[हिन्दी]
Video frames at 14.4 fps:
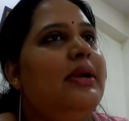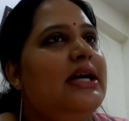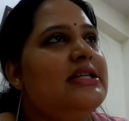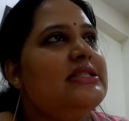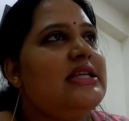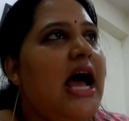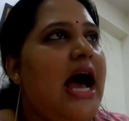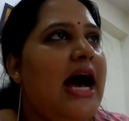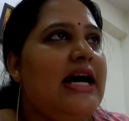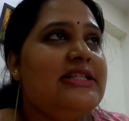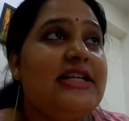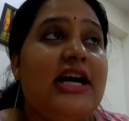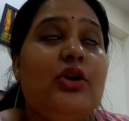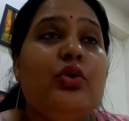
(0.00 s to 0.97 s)
प्लस
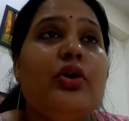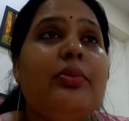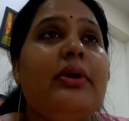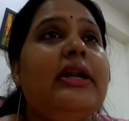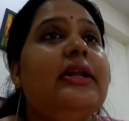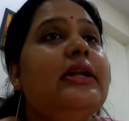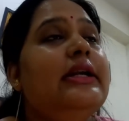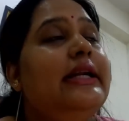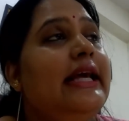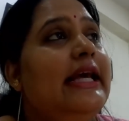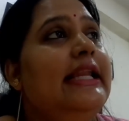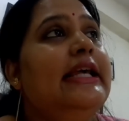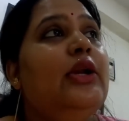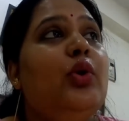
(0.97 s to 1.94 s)
आज आलू के पराठा
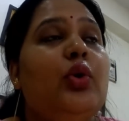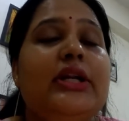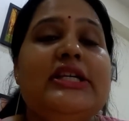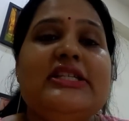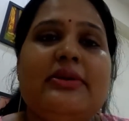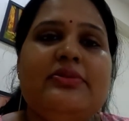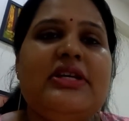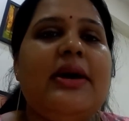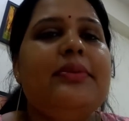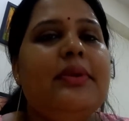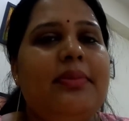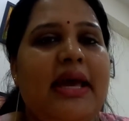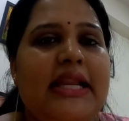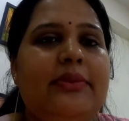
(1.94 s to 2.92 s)
डेली रोटी सब्जी
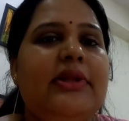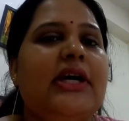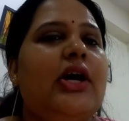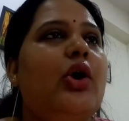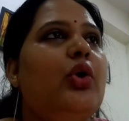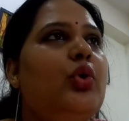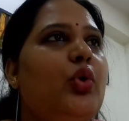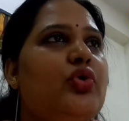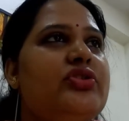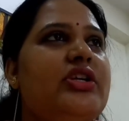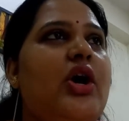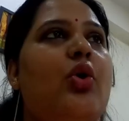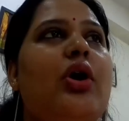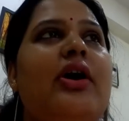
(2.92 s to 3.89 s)
आपने पहले भी देखा हो
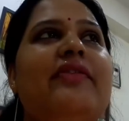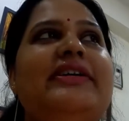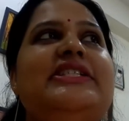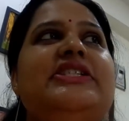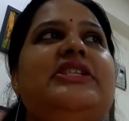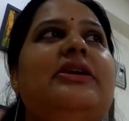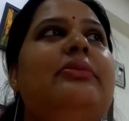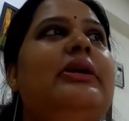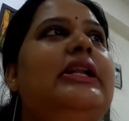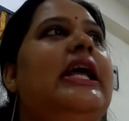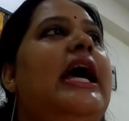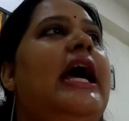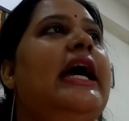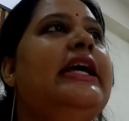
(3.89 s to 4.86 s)
डोसा होगा
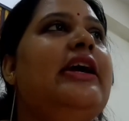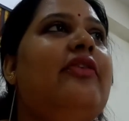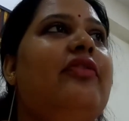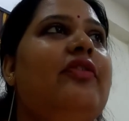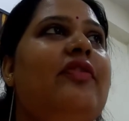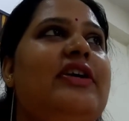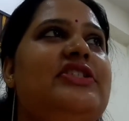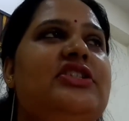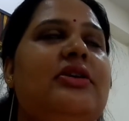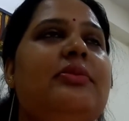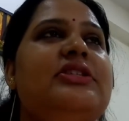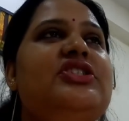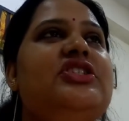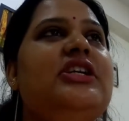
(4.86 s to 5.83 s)
वेजिटेबल या फिर
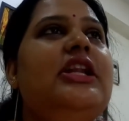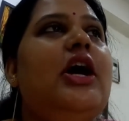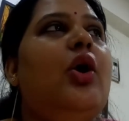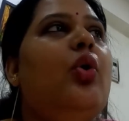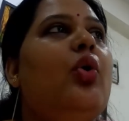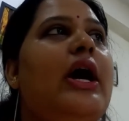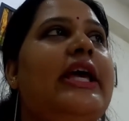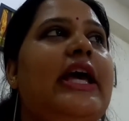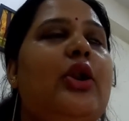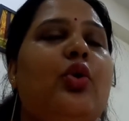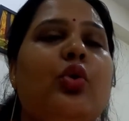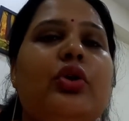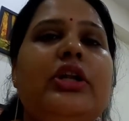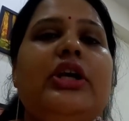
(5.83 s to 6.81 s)
वेजिटेबल चीला होगा
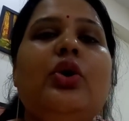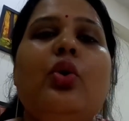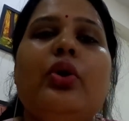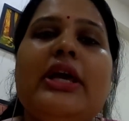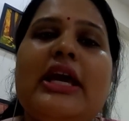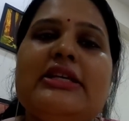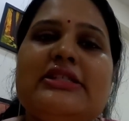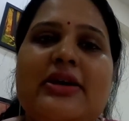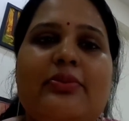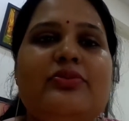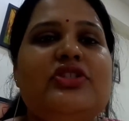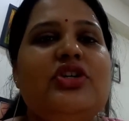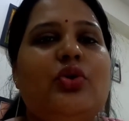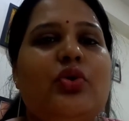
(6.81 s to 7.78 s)
या रोटी होगी या
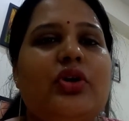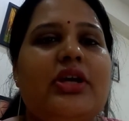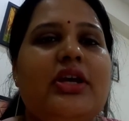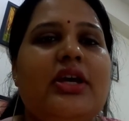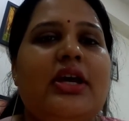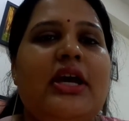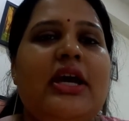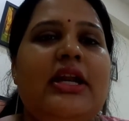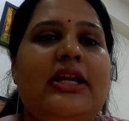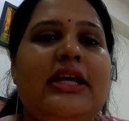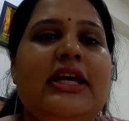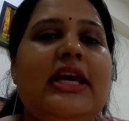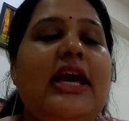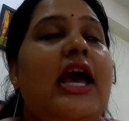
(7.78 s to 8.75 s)
सब्जी होगी
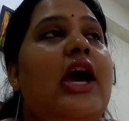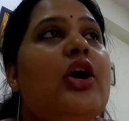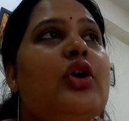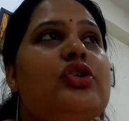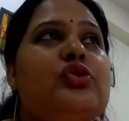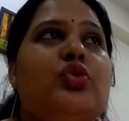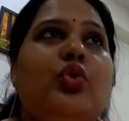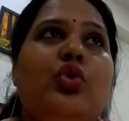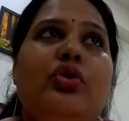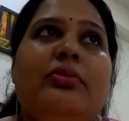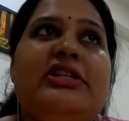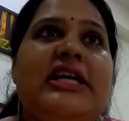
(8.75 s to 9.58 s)
ठीक है स्कूल